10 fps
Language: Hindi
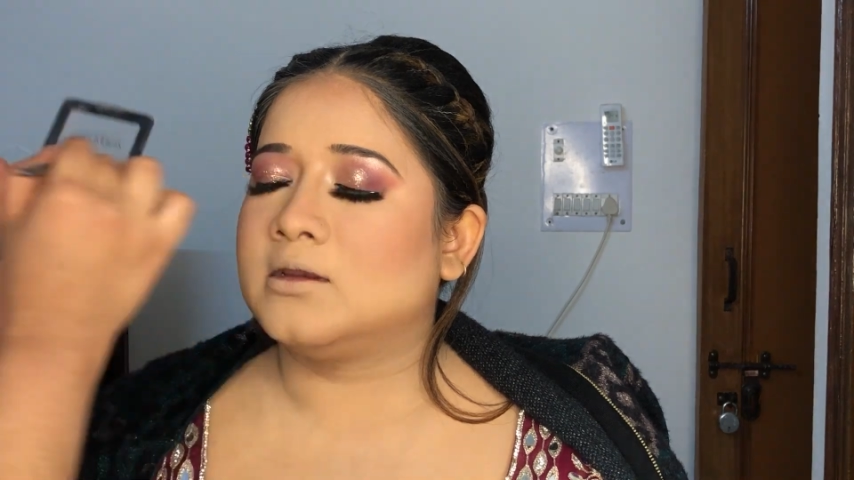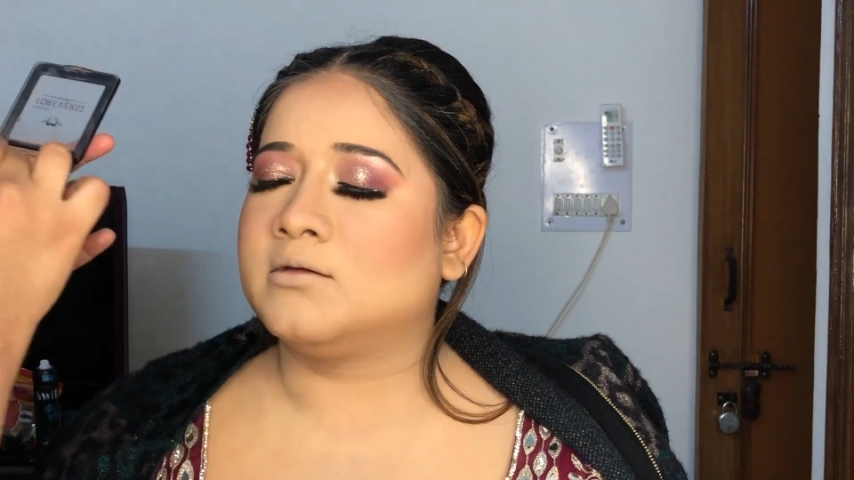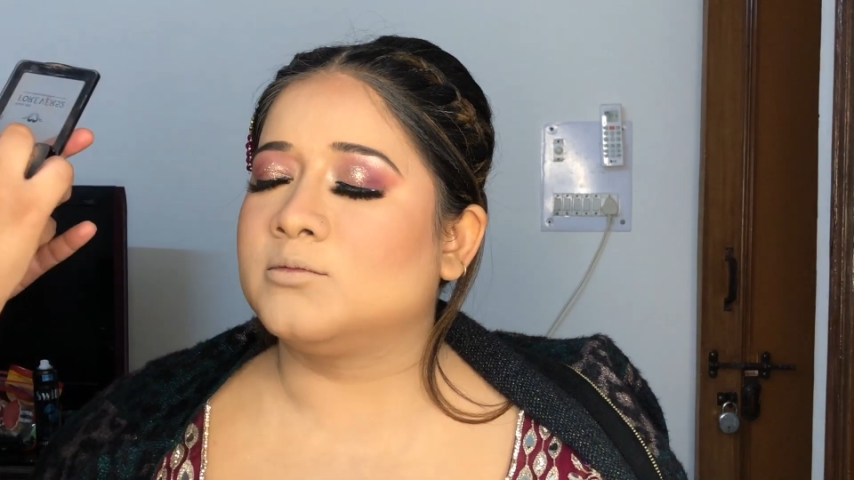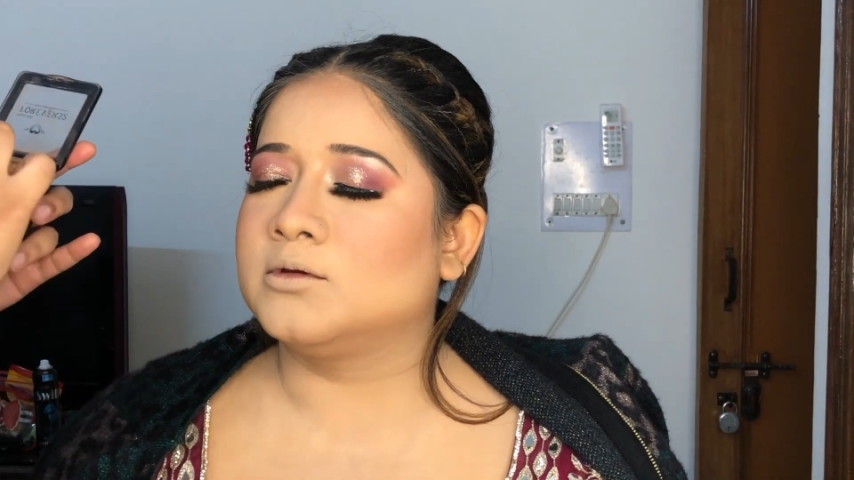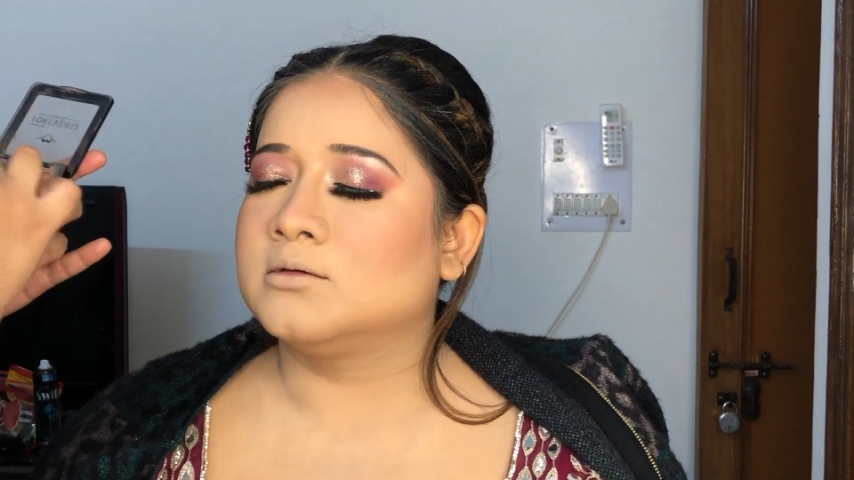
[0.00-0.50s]

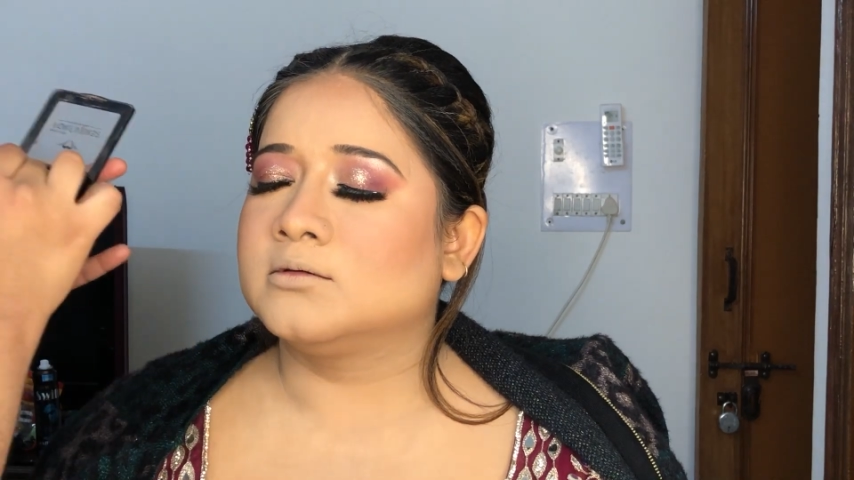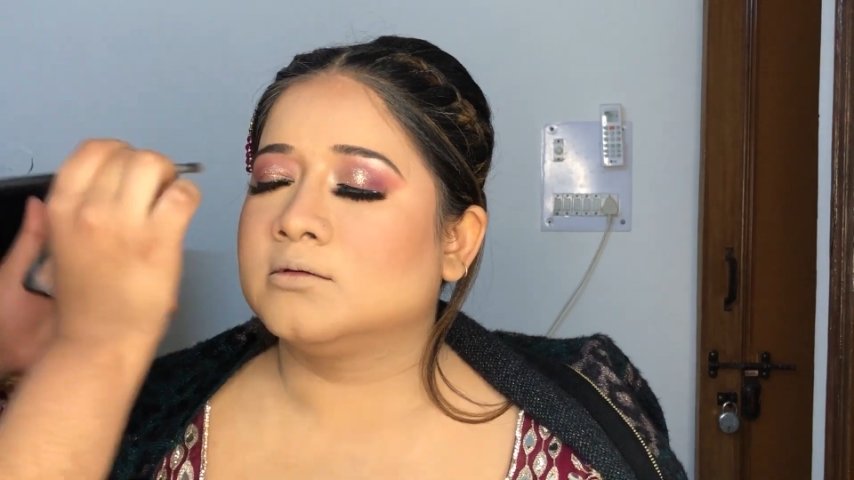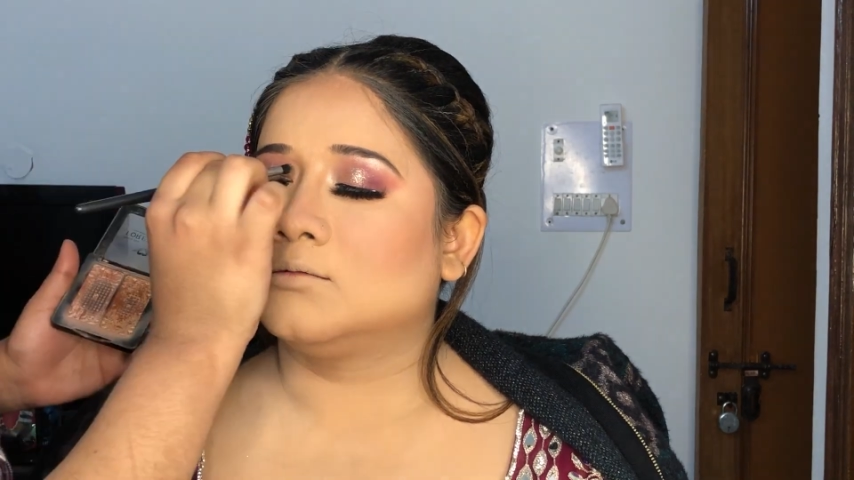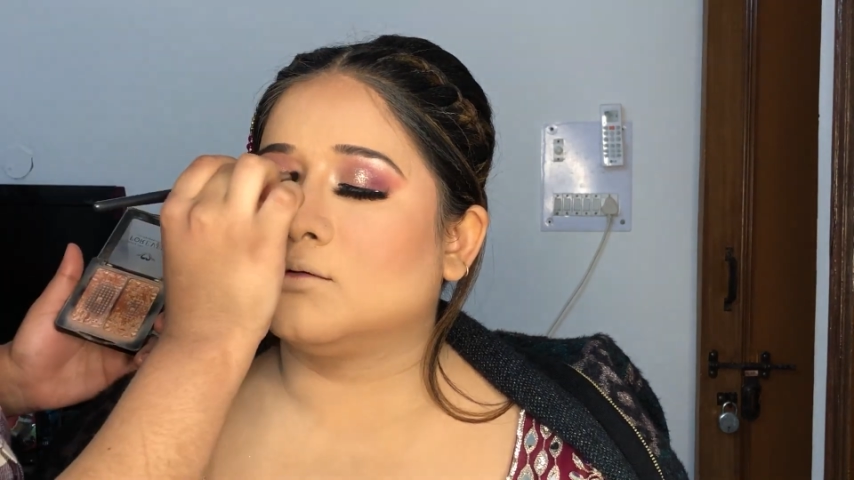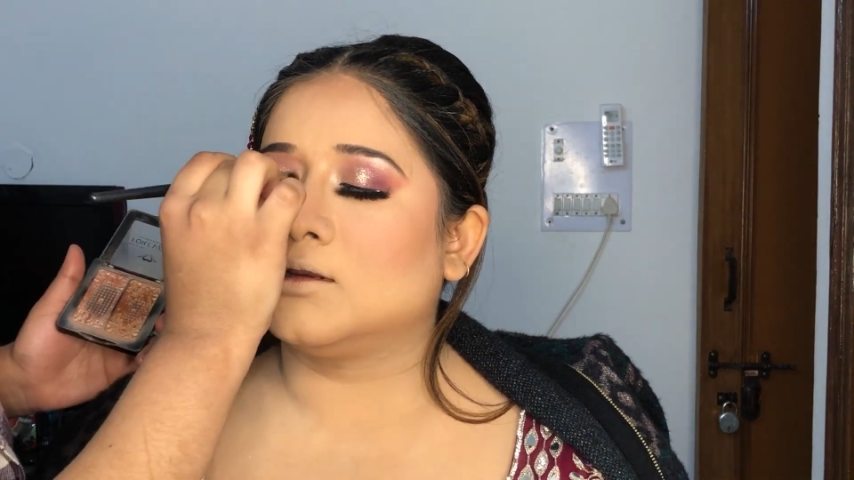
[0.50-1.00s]
ये ब्राइड
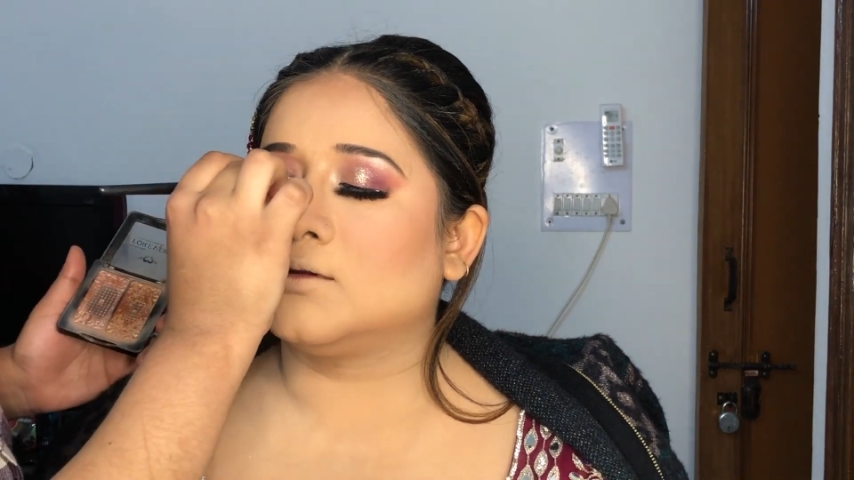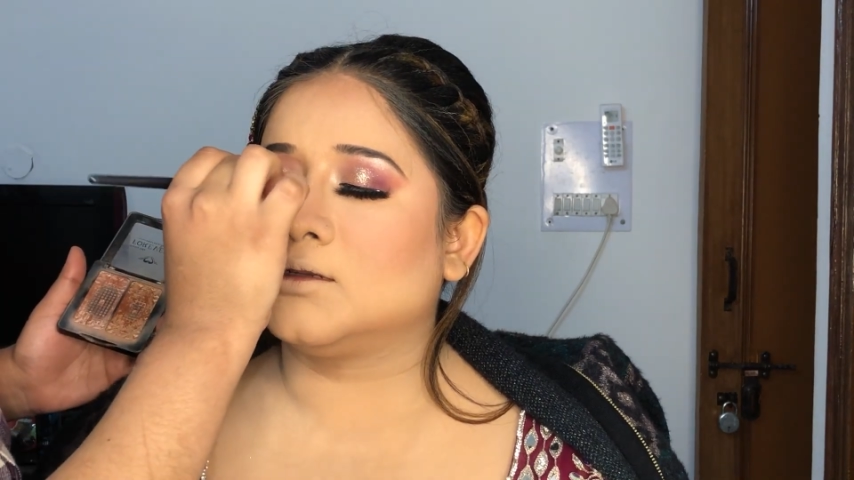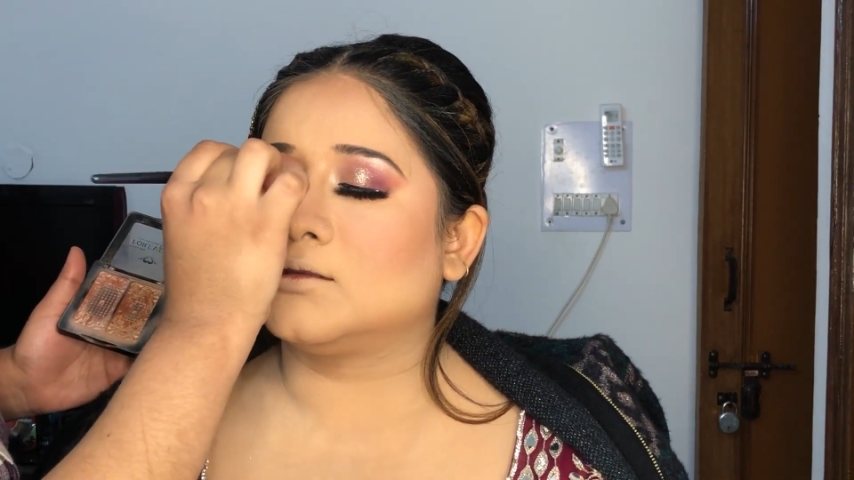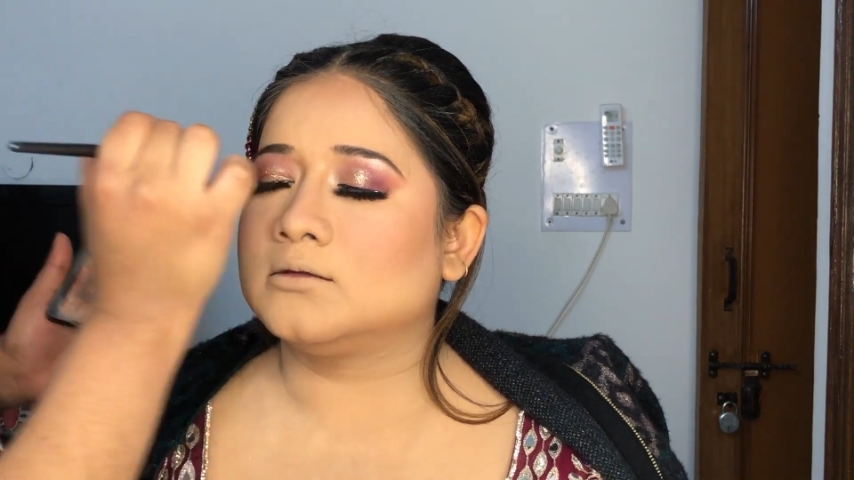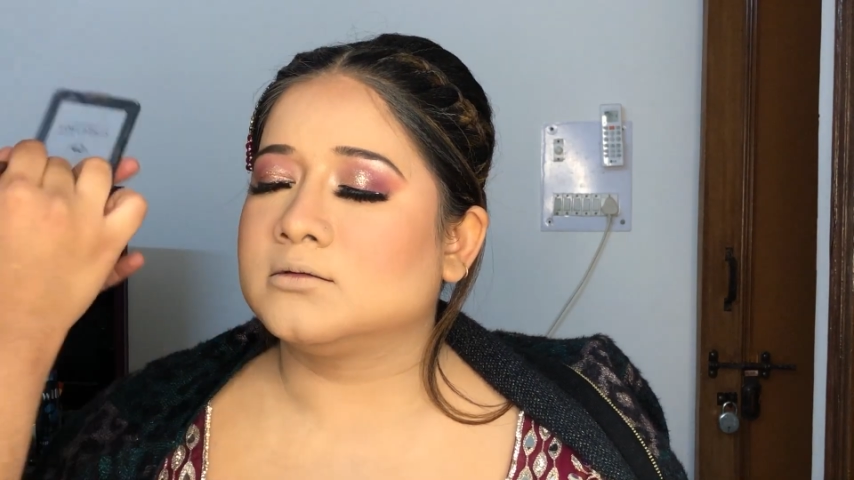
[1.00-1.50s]
बहुत ज़्यादा
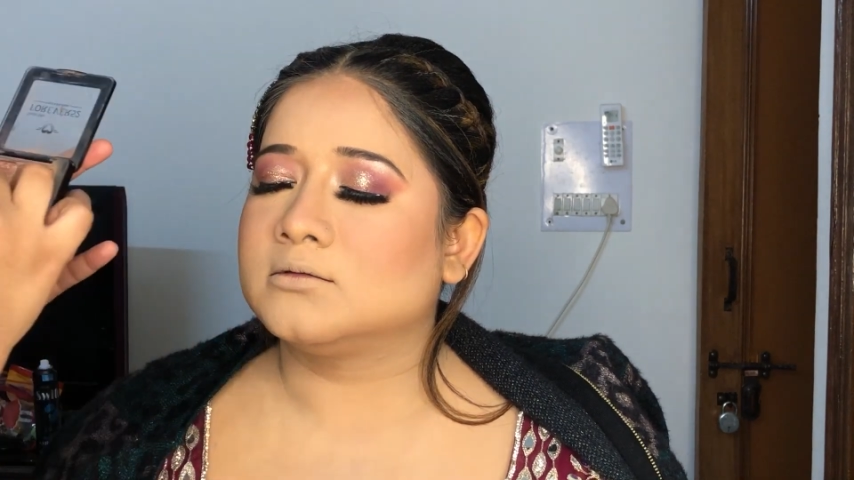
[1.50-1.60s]
टेंस थी